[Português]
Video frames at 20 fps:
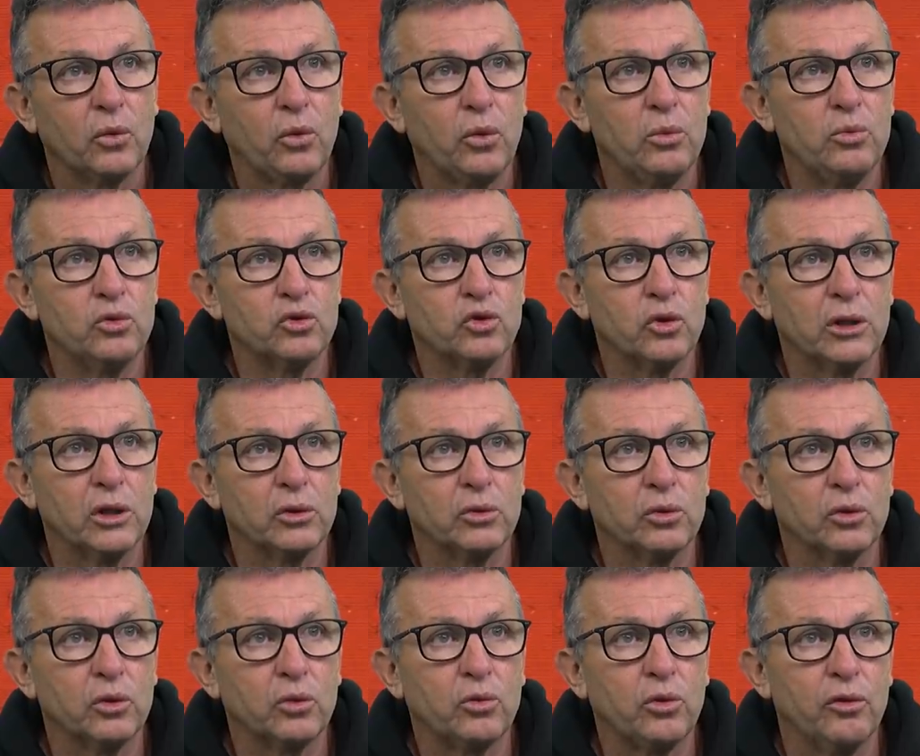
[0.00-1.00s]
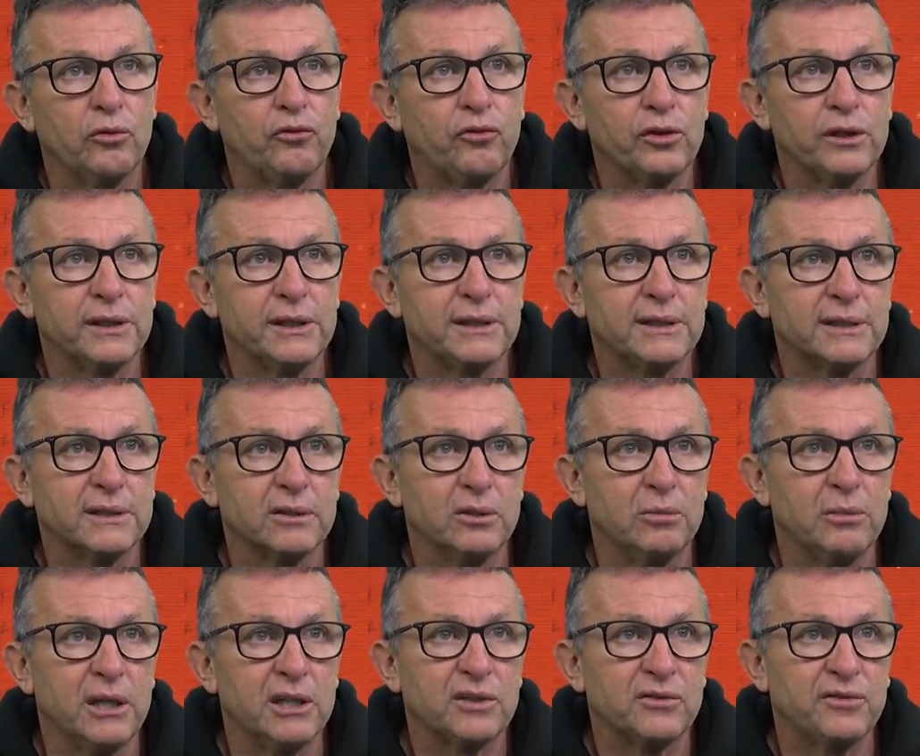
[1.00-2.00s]
Como jogador, qual foi a decisão
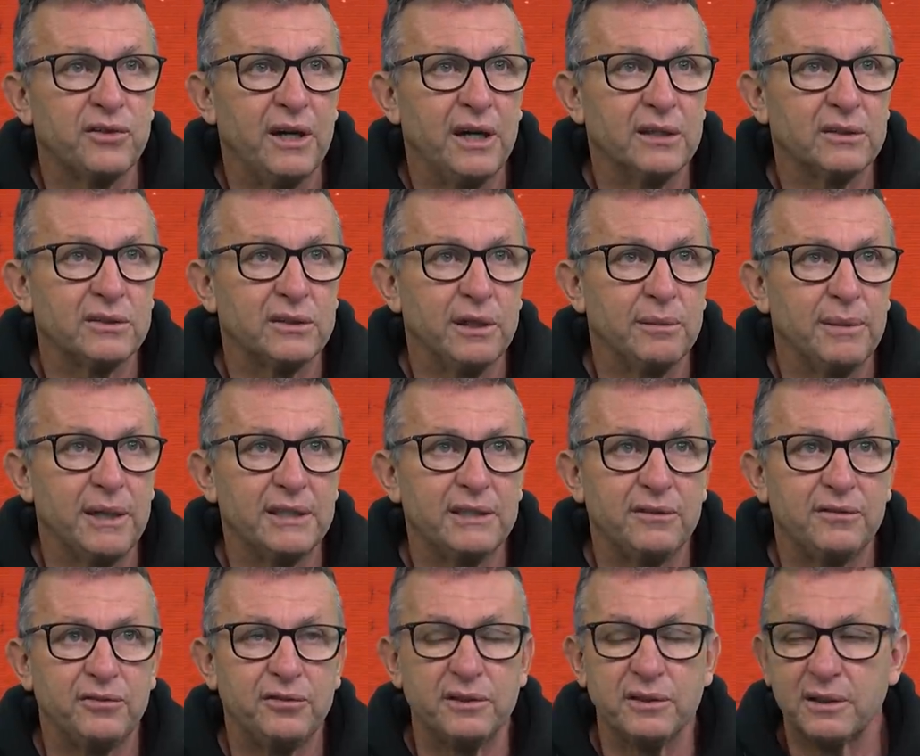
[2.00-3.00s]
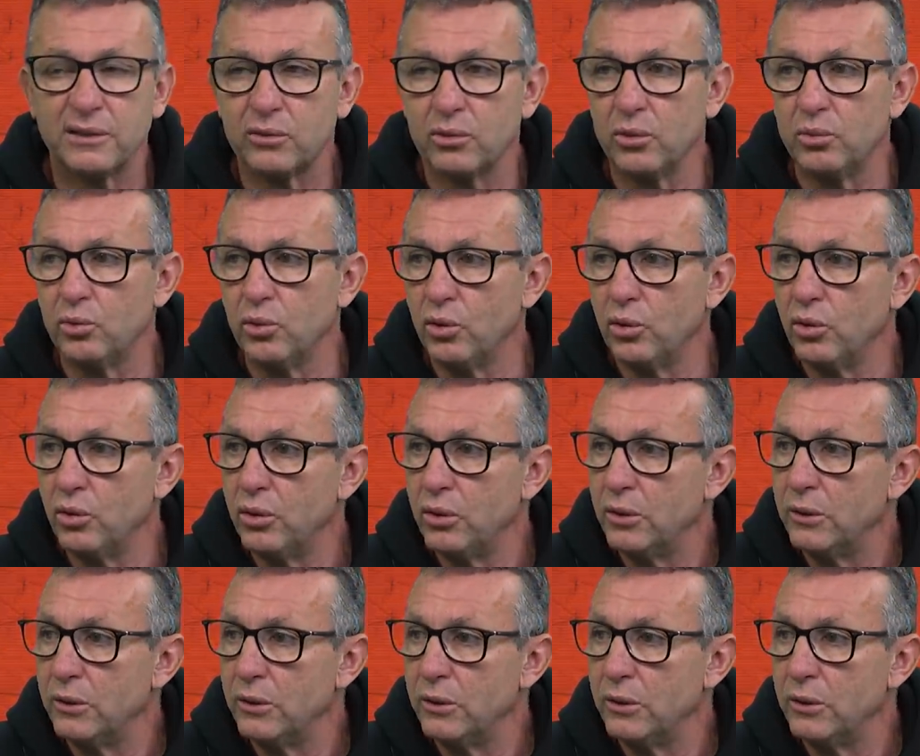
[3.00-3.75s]
mais fácil e a mais difícil que tomou?